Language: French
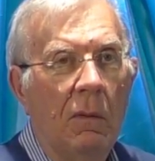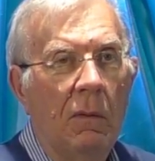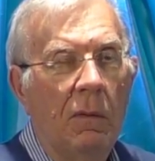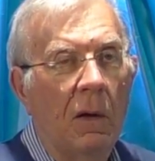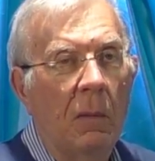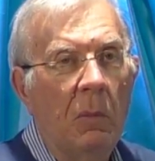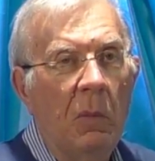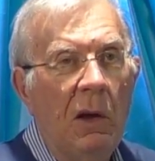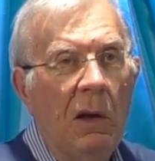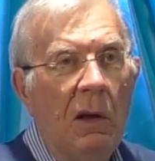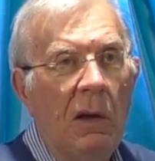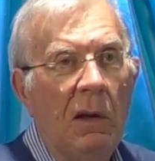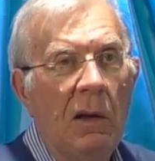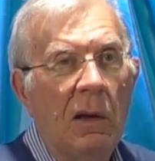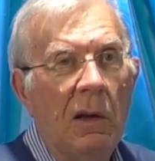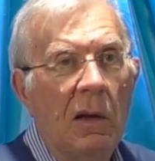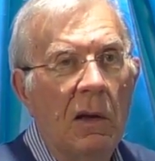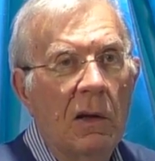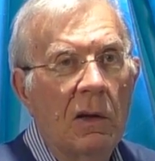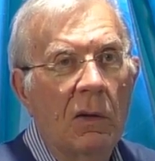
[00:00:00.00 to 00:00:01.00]
famille
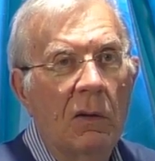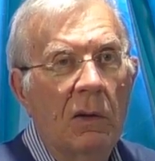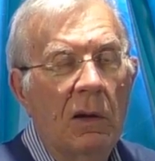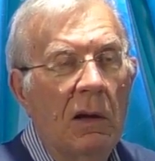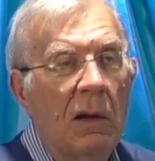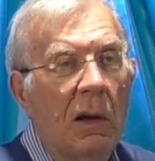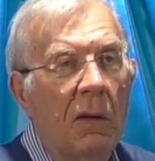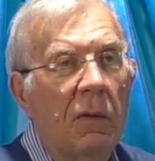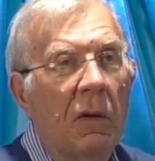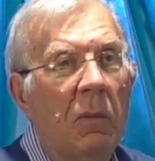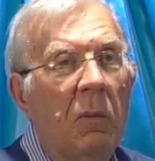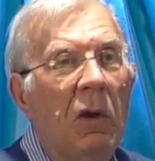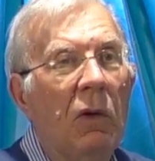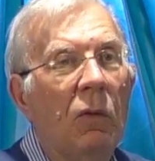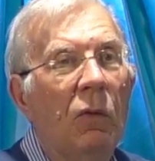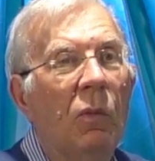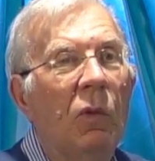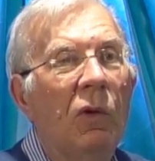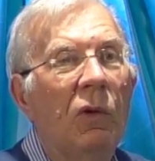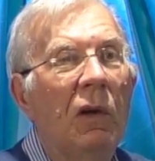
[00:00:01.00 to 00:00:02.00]
qui descendait de la famille
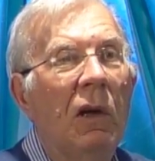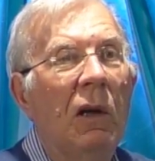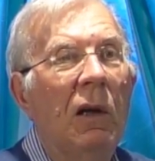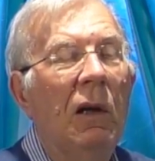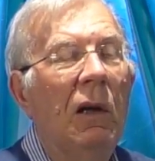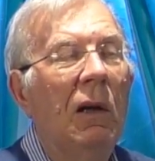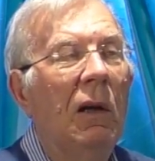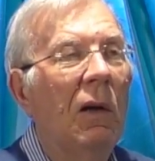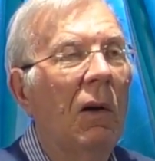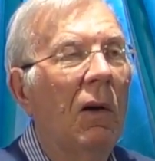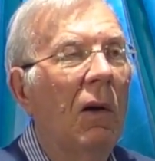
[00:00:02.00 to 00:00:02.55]
aumônier,